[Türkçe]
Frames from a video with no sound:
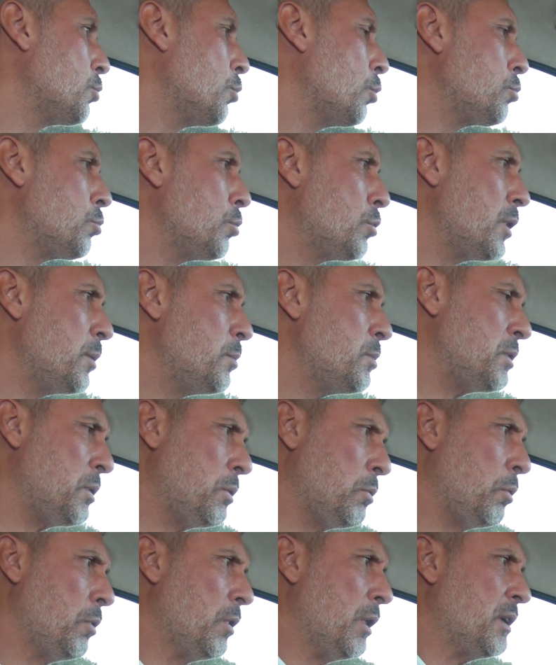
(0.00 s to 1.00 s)
Doktor demiş
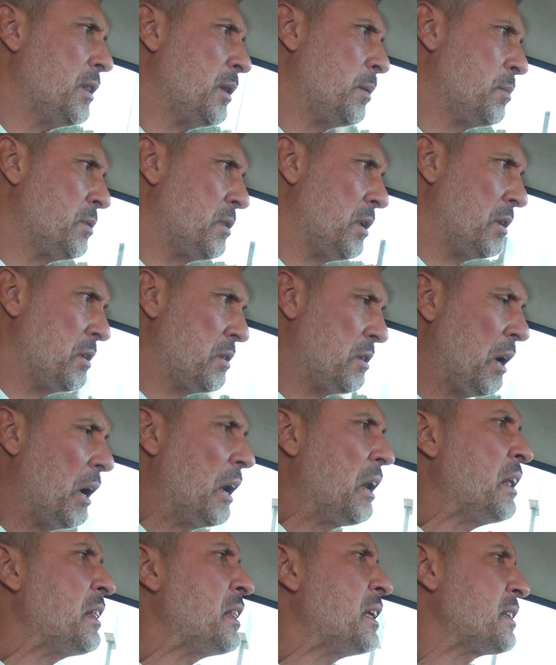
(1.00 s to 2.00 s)
ki kolay demiş senin için.
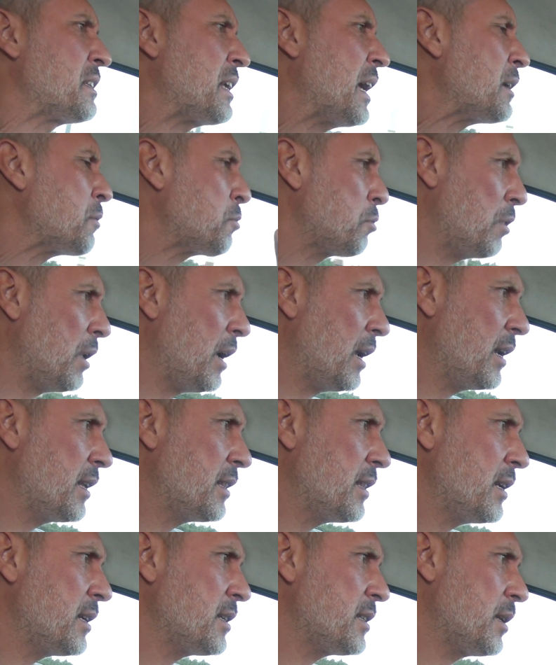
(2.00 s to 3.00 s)
Hallederiz. Her türlü
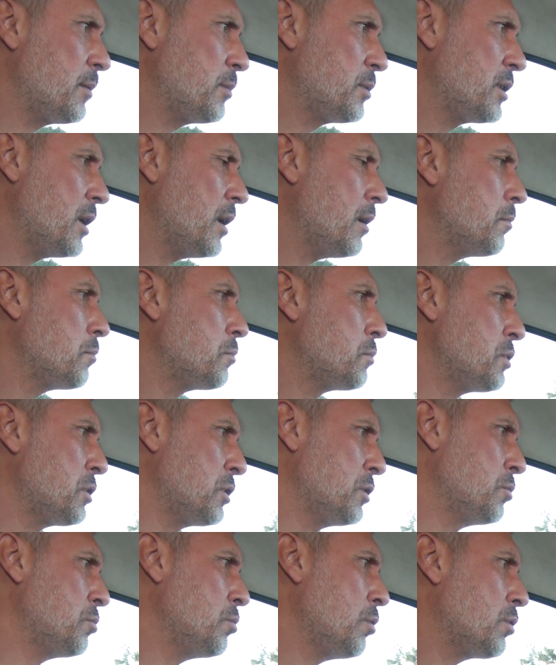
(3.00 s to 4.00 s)
hallederiz demiş ya.
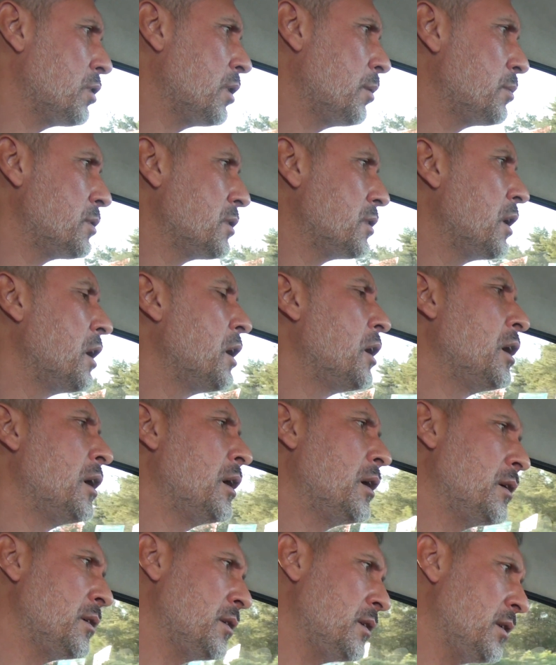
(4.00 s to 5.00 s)
Sıkıntı yok demiş
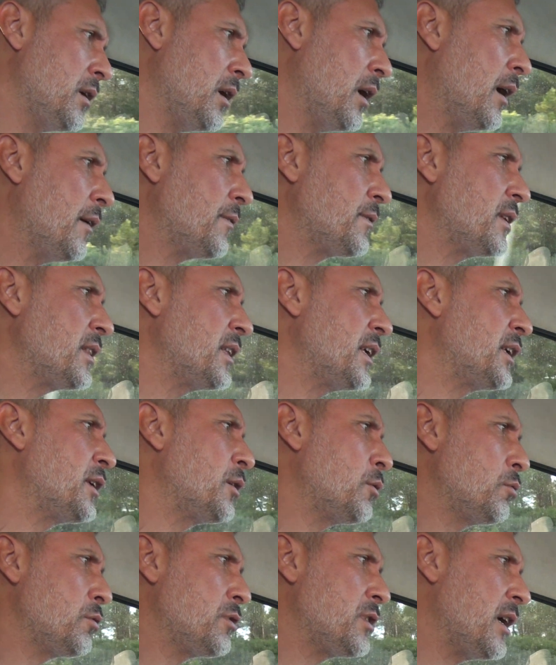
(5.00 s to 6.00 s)
haftada
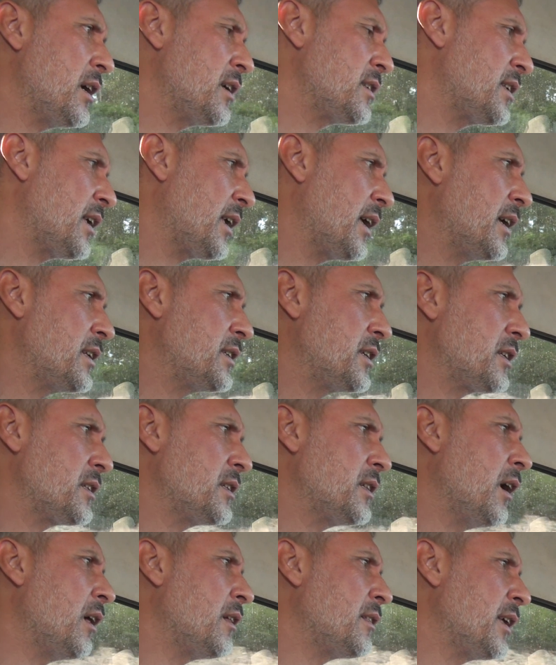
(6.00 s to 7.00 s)
iki gün seansa
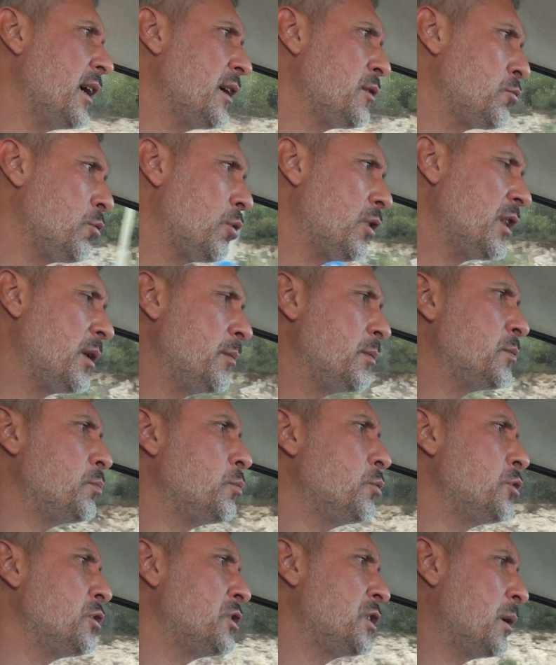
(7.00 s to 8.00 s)
geleceksin. 6 ay sonra demiş
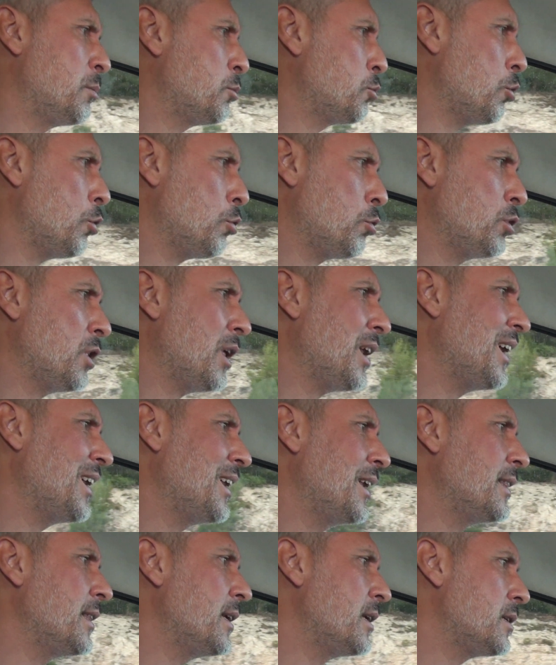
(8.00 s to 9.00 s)
bu işi demiş kökünden
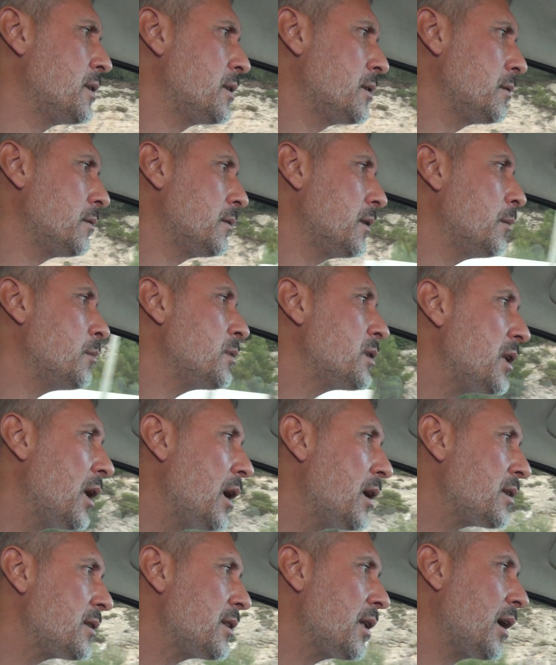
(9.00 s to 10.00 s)
hallederiz. Demiş
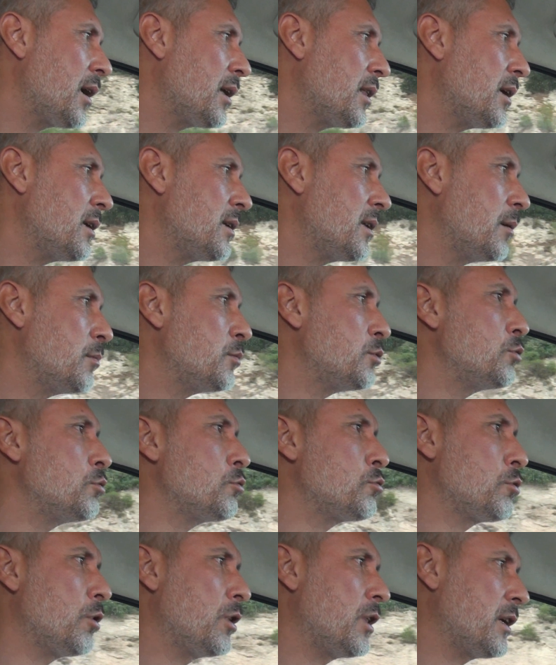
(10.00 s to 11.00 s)
seans ne kadar? Demiş
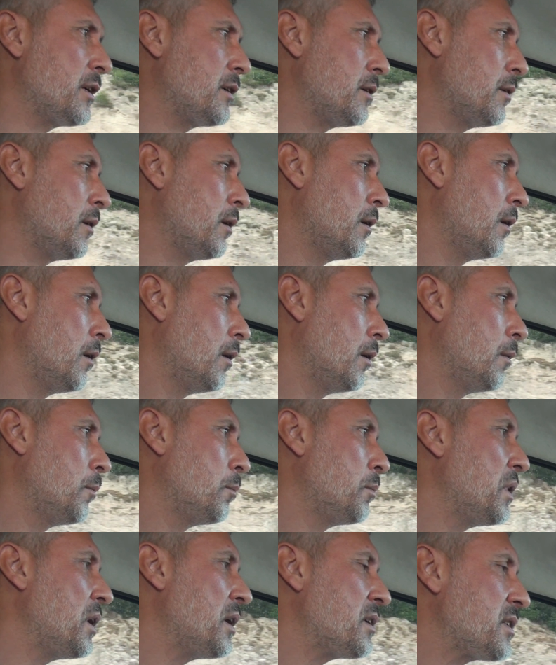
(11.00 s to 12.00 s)
100 dolar.
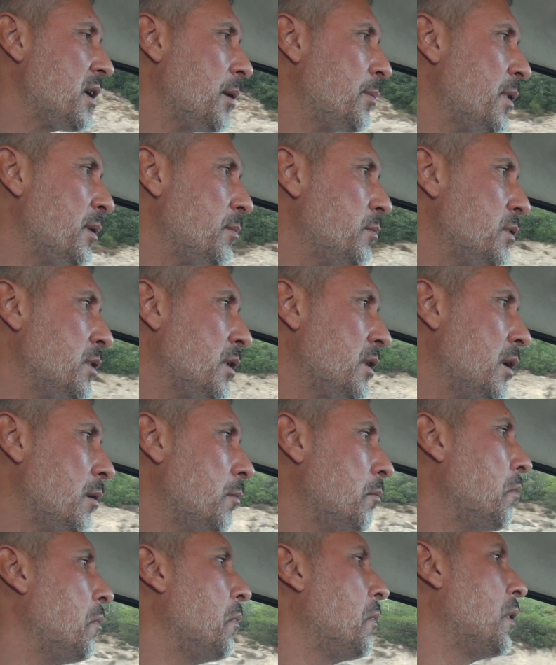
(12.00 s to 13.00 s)
Bir hesap etmiş adam.